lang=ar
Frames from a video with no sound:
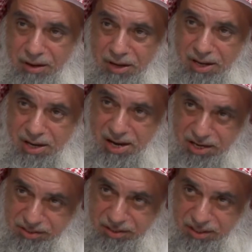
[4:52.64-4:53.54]

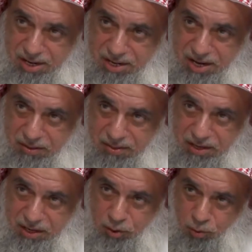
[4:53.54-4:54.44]
الحج يعني ايضا
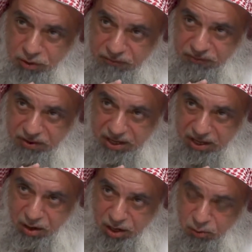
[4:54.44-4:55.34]
ينفي
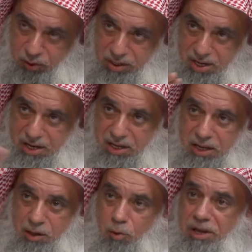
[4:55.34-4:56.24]
ينهي
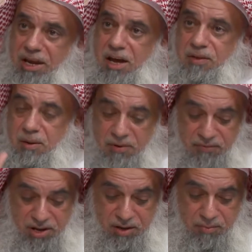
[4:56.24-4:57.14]
يعني يلغي هذه
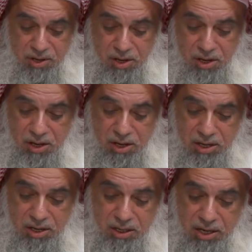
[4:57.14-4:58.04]
المفاهيم
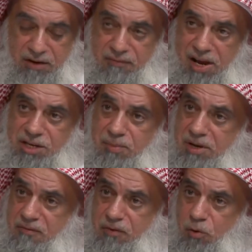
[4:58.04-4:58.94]
آه، يعني في الحج ما
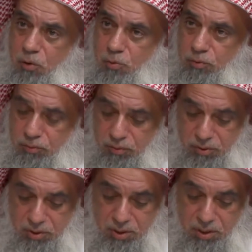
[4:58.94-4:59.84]
كان في غلو
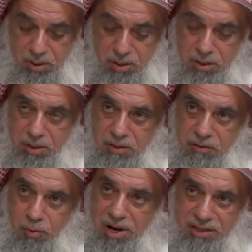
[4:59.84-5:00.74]

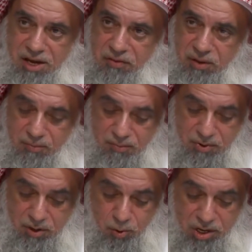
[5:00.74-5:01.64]
ولا تعظيم
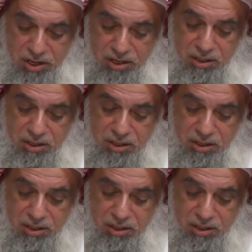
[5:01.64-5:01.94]
لولي